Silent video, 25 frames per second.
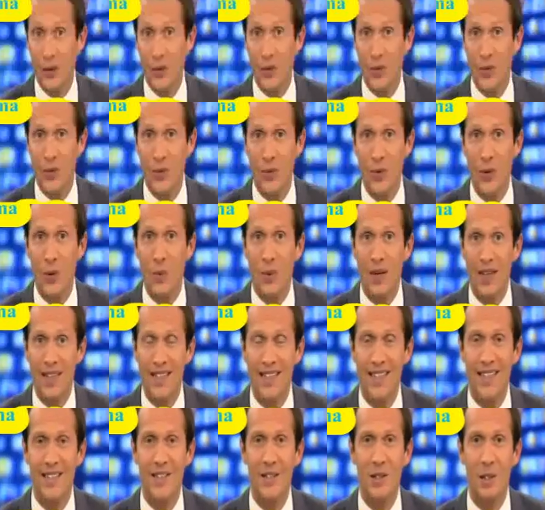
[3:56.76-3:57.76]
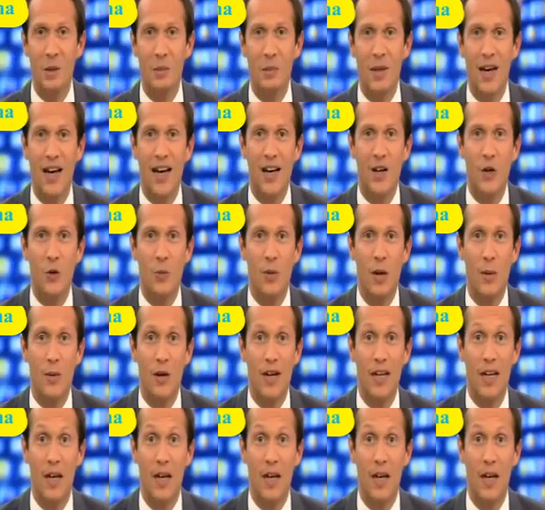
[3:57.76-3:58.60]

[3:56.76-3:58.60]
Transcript: إيمان نايل نغي عزان